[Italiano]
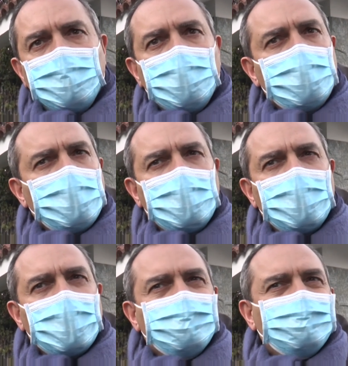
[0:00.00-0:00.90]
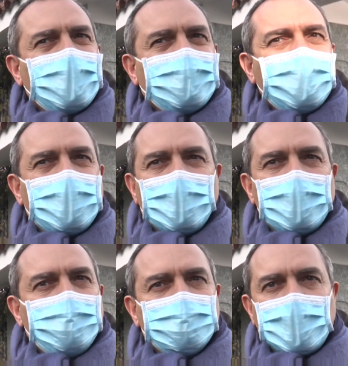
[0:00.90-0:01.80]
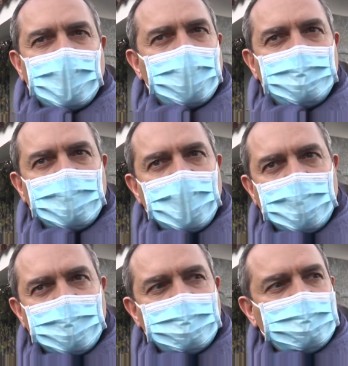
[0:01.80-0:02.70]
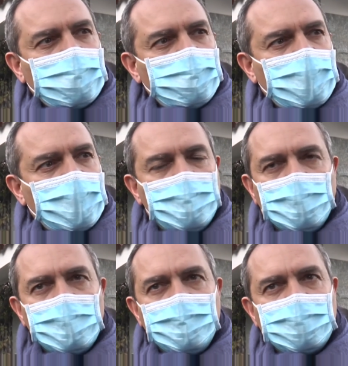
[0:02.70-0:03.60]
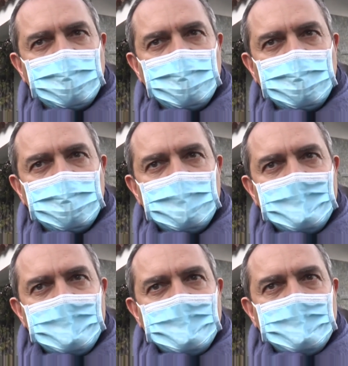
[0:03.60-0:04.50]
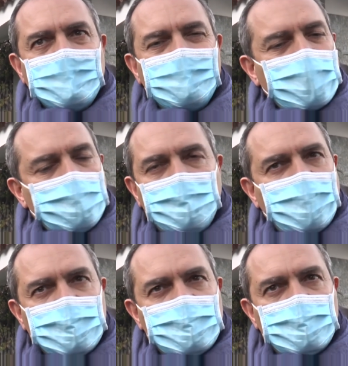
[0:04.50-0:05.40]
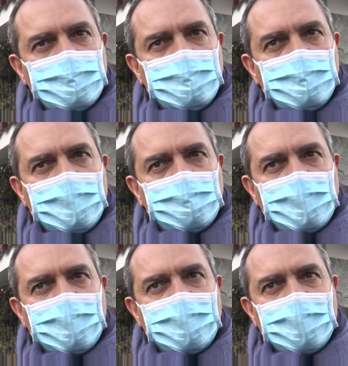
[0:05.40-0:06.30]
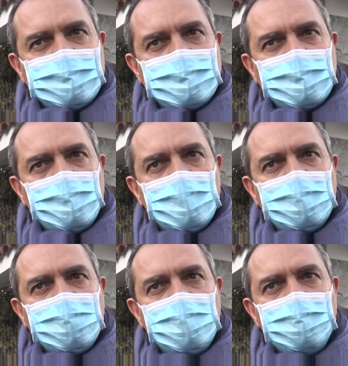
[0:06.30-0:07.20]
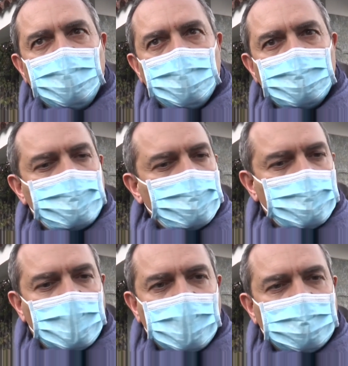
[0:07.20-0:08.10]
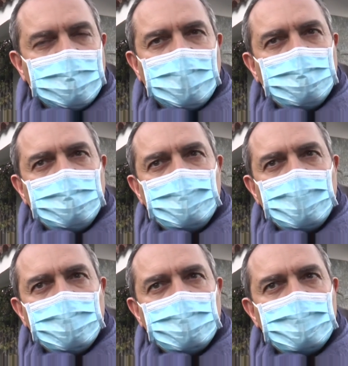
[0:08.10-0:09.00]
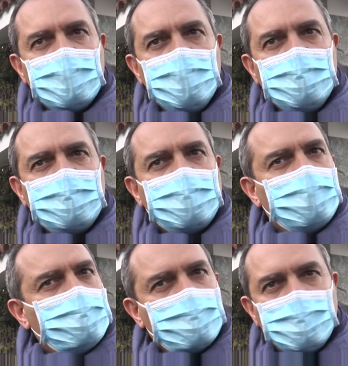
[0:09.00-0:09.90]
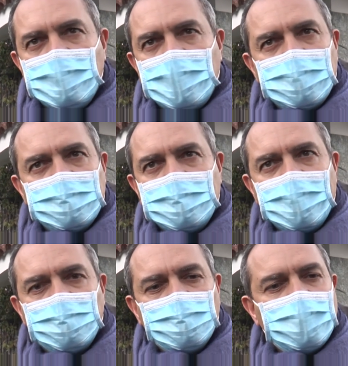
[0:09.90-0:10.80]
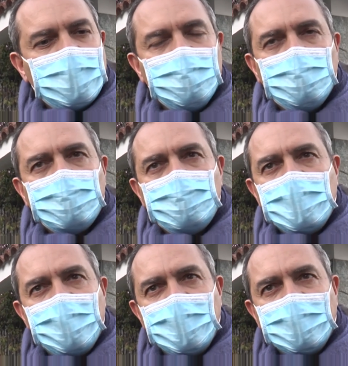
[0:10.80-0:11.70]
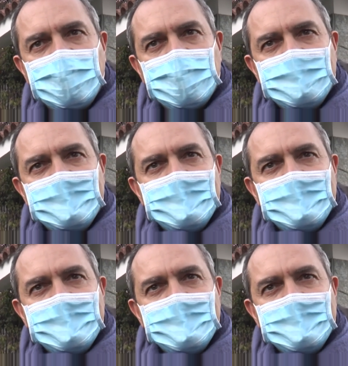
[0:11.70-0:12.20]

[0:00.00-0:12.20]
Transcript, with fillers: Poi è chiaro che potrà capitare che dialogheremo con i partiti, ma non penso a un'alleanza di quel tipo, non sono il candidato del centro-sinistra, non sono il candidato della liturgia vecchia